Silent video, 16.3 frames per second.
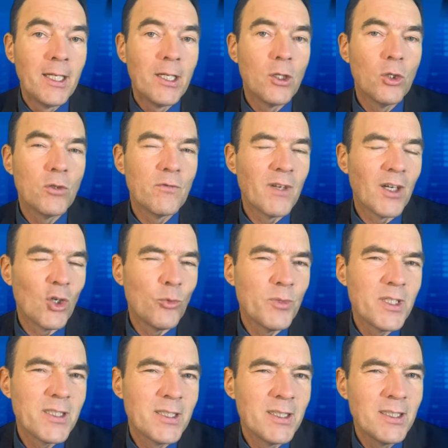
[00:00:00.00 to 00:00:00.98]
und warum
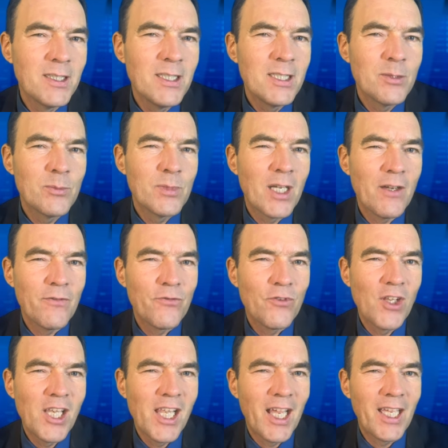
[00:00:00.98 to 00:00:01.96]
das in diesem Jahr
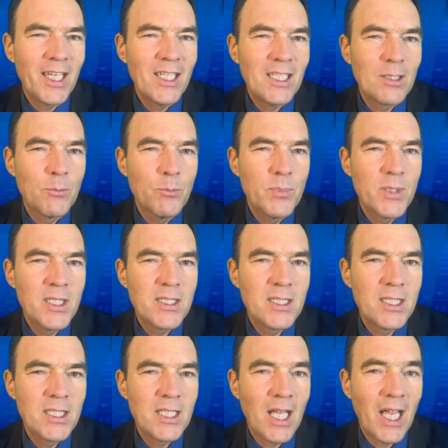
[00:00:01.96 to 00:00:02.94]
vielleicht ein bisschen